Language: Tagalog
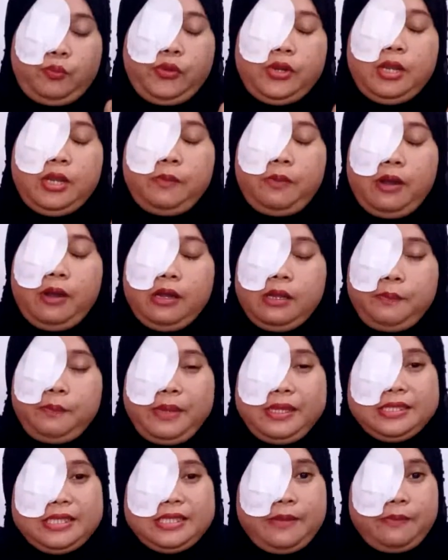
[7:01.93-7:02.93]
pwede bang
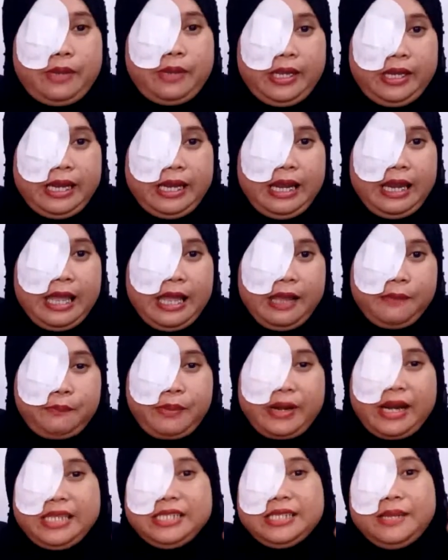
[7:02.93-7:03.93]
ipagsabay na lang
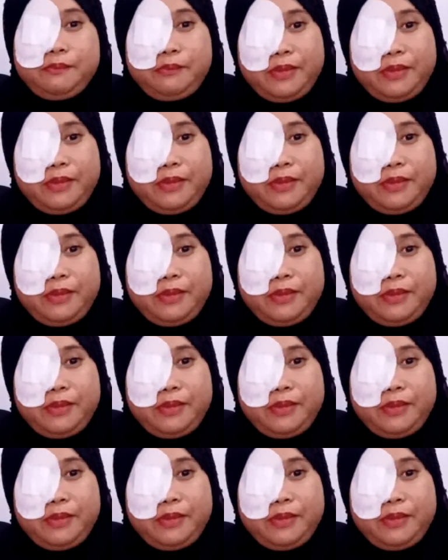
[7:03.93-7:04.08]
para isang